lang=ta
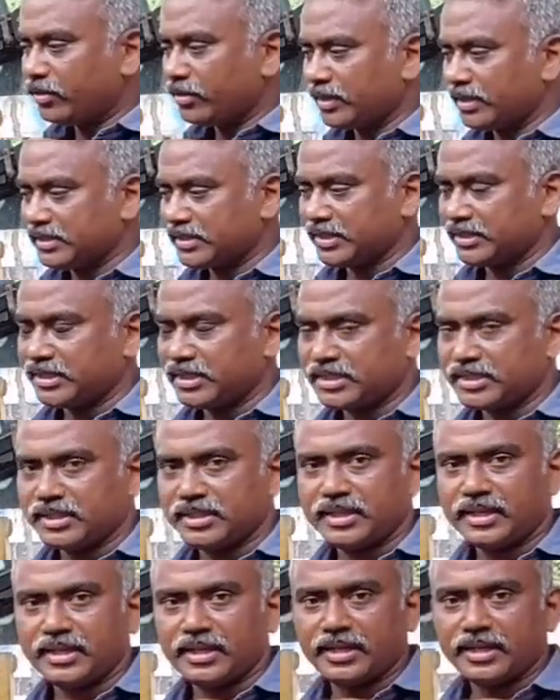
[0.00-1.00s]
என்னோடய
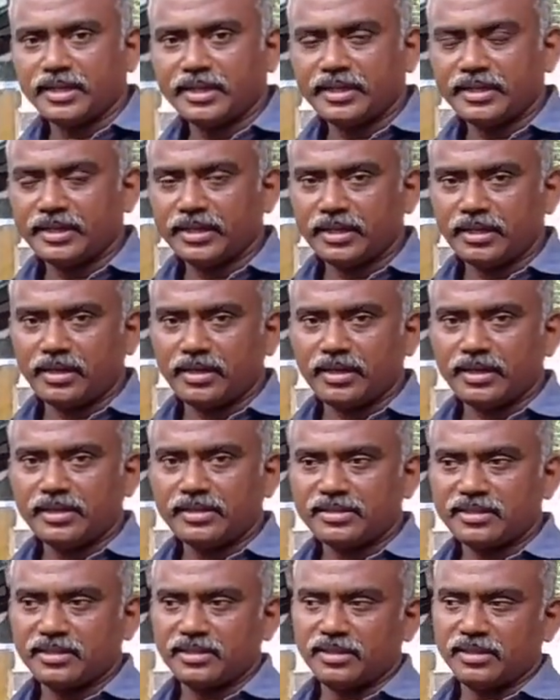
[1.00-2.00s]
சஜஷன் என்னென்னா நீங்கள்
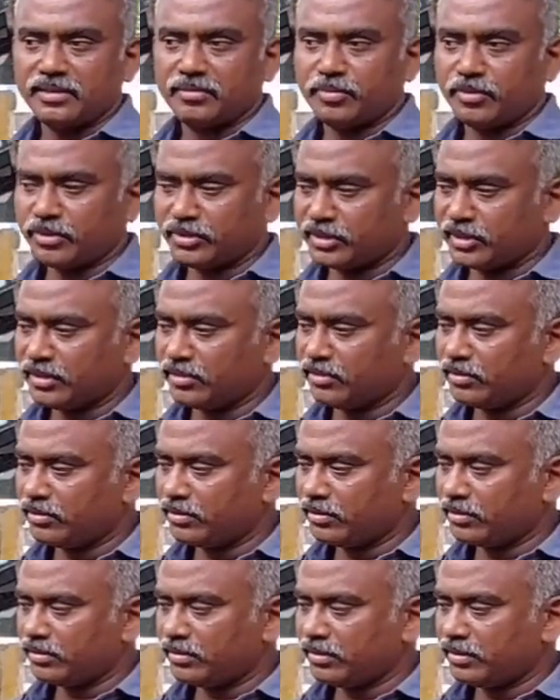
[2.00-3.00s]
ஆயில்ஸை
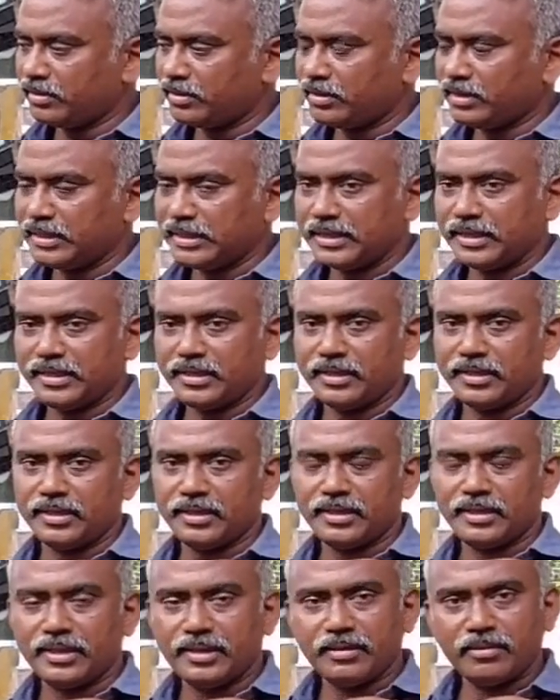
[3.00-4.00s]
பொறுத்தளவுக்கும்
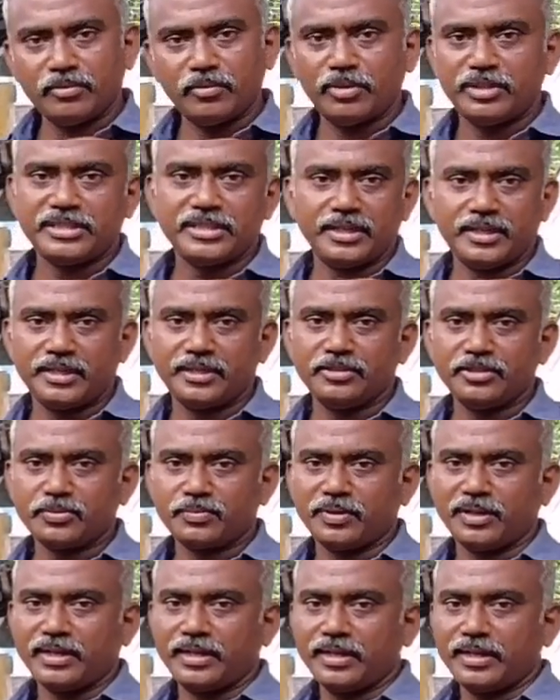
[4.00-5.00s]
ஒரிஜினலாக
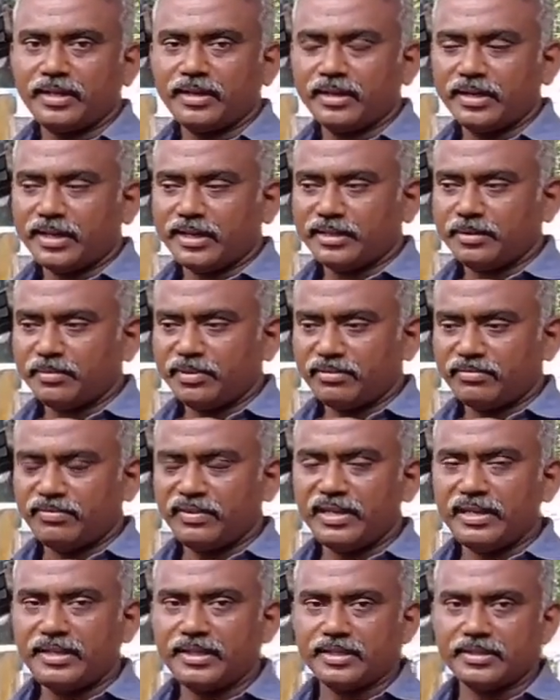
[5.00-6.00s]
யூஸ் பண்ணுங்கள் அதேமாதிரி
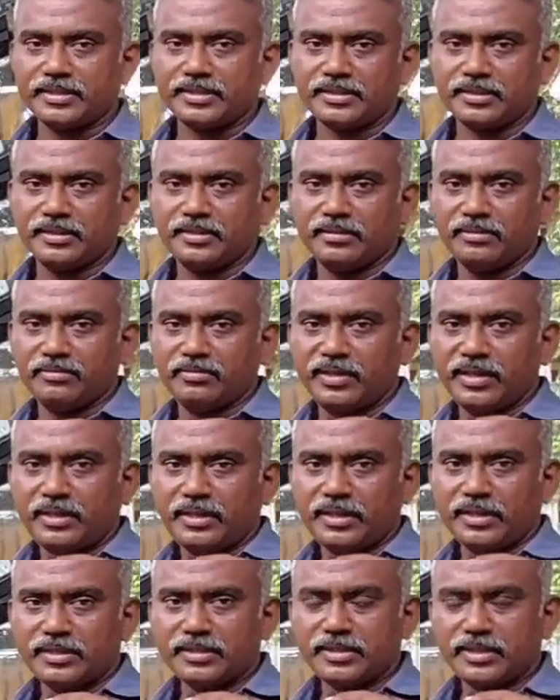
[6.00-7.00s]
ஃபில்டர்ஸ்
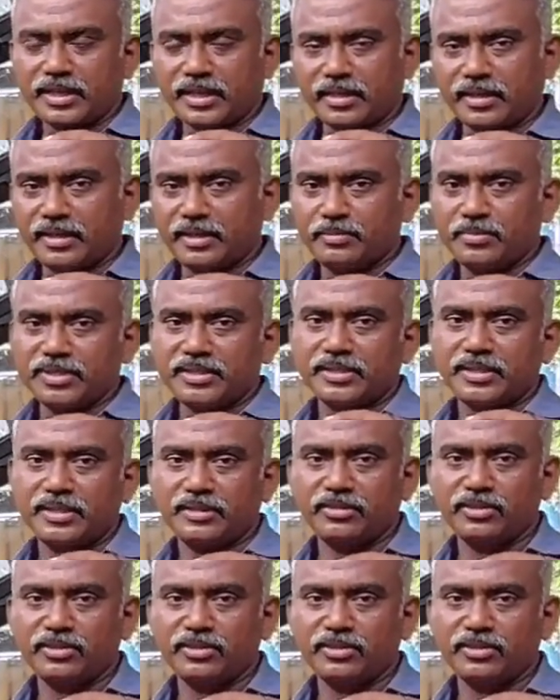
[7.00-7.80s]
ஃபில்டர்ஸு ஹண்ட்ரட் பர்சன்ட்